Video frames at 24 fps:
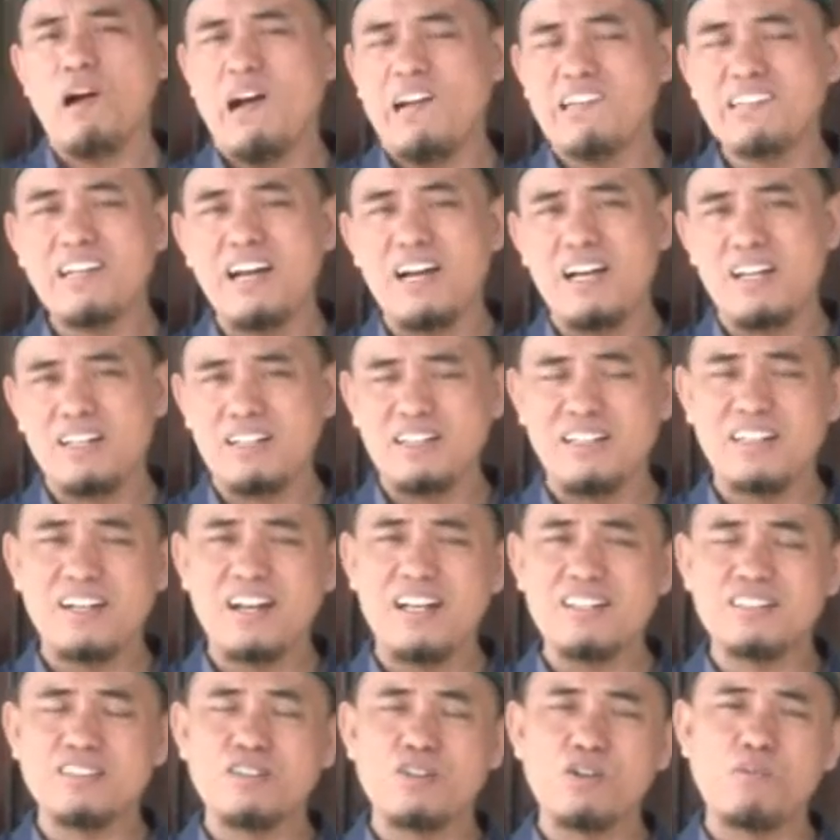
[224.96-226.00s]
handal,
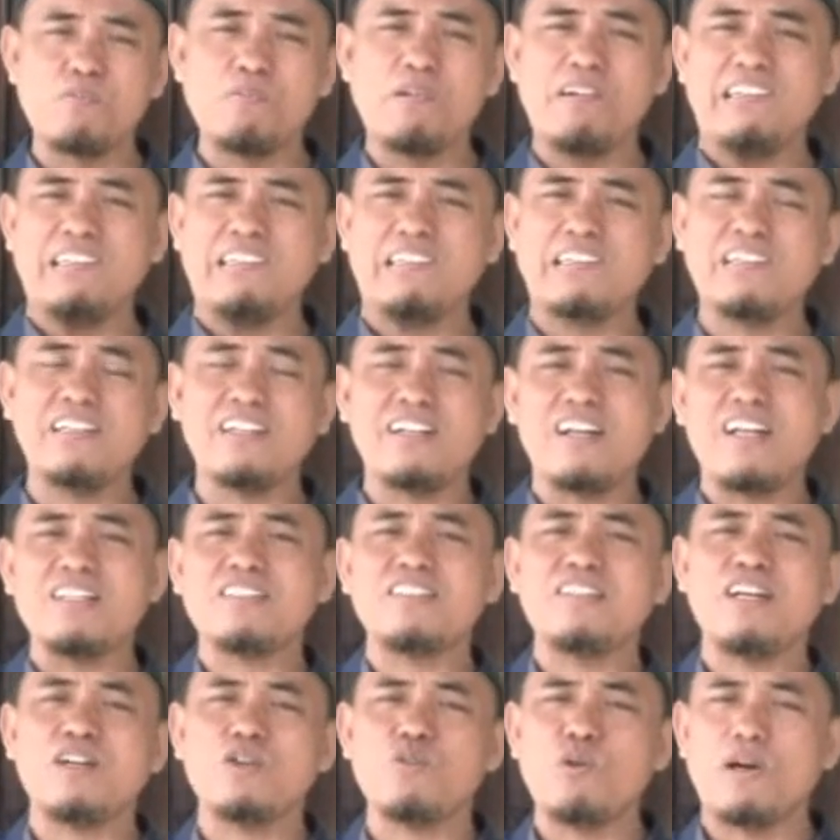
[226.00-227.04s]
generasi robani,
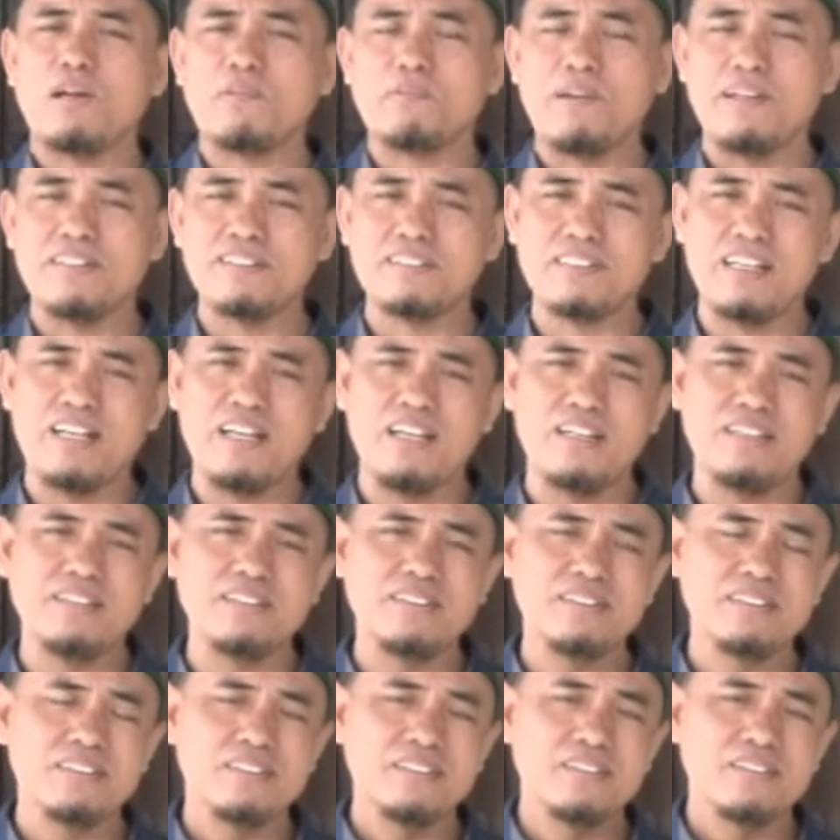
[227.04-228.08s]
generasi yang luar biasa
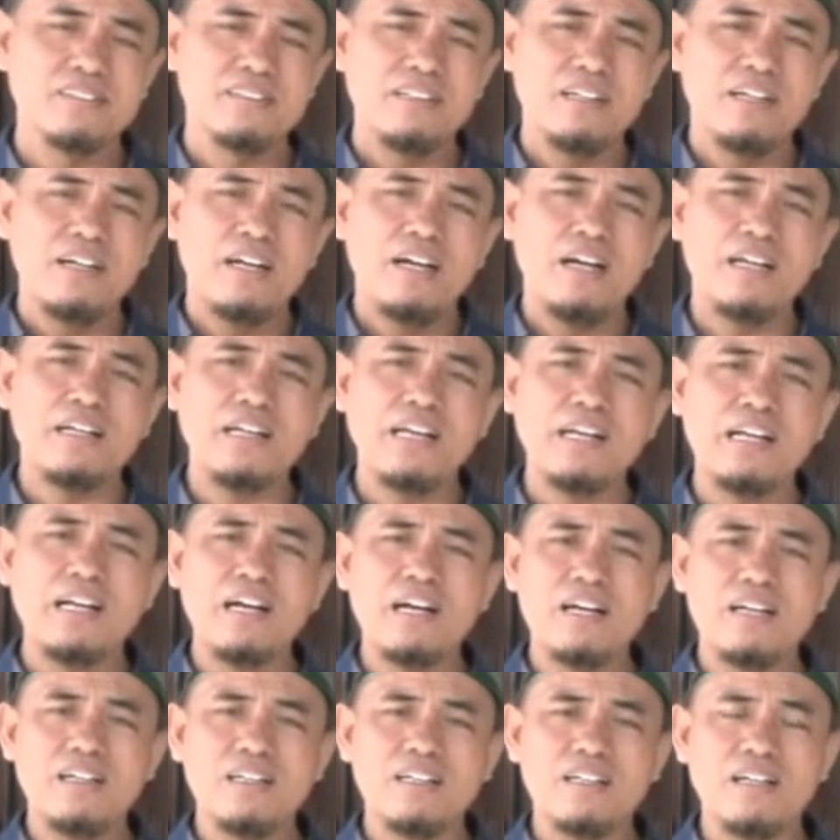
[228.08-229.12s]

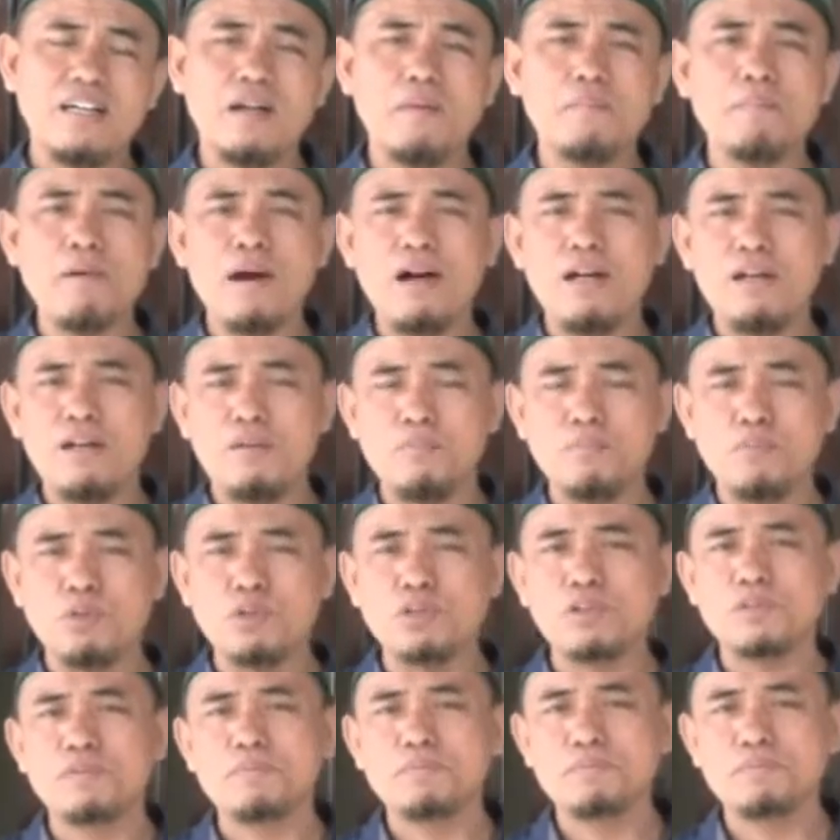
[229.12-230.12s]
adalah lemah lembut.